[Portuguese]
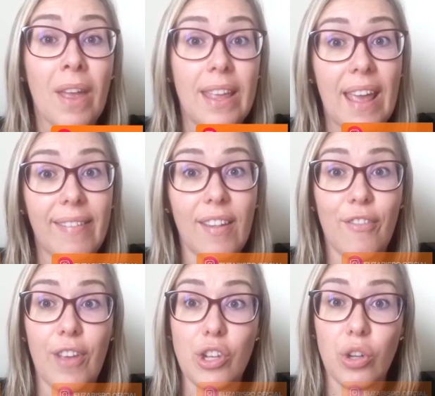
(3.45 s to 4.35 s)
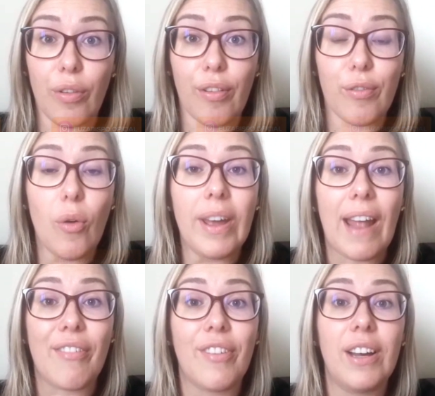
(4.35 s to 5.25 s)
e esse vídeo eu estou
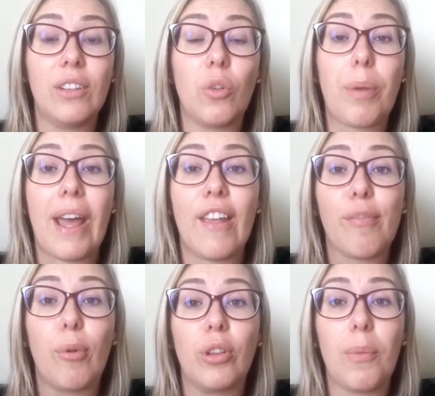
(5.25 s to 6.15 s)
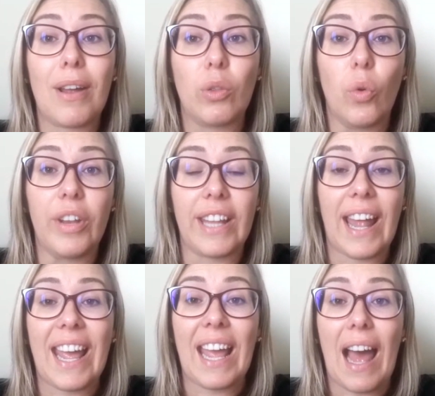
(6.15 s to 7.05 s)
gravando para responder uma dúvida da